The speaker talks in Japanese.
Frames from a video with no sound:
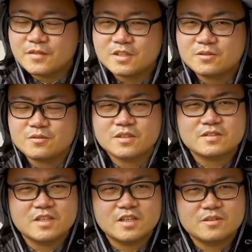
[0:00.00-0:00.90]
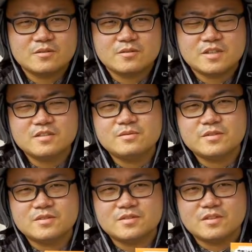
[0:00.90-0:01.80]
そうですね、あの、作
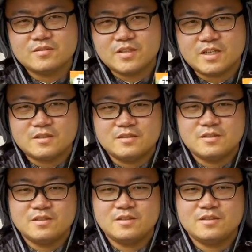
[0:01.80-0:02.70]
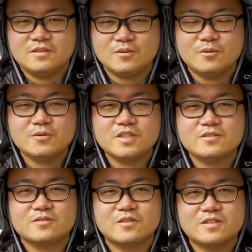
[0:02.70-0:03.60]
物っていうのは大き
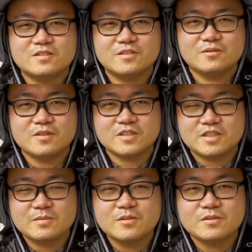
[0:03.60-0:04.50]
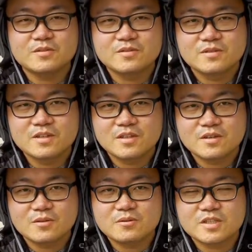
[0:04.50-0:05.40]
く育つってことは下も
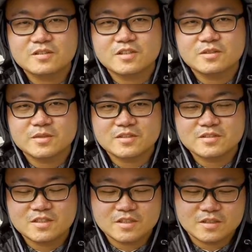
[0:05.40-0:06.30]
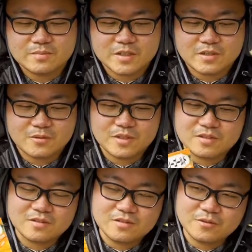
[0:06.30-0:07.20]
大きくなりますし、まあ、これ
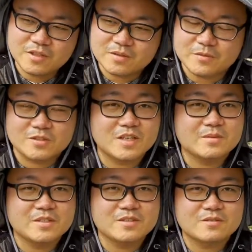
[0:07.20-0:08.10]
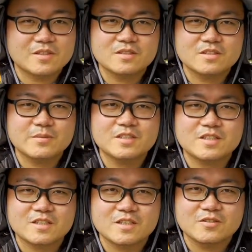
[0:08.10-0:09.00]
去年も栽培実はしまし
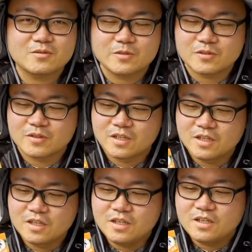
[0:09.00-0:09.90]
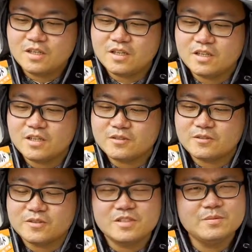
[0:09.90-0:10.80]
たけれども、えー、
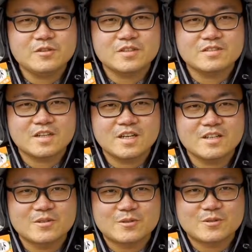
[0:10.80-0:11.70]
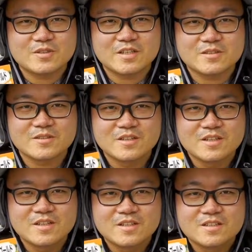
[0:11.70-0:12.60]
茎もですねかなり太くなる
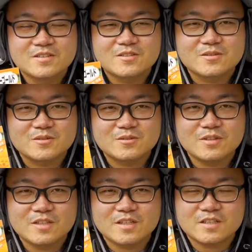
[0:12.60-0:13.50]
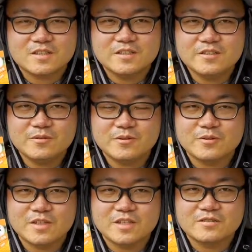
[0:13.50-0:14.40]
すごいなんか木のよう
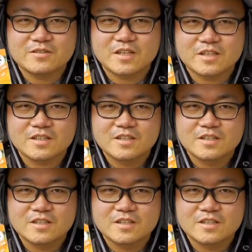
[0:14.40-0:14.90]
になるぐらい、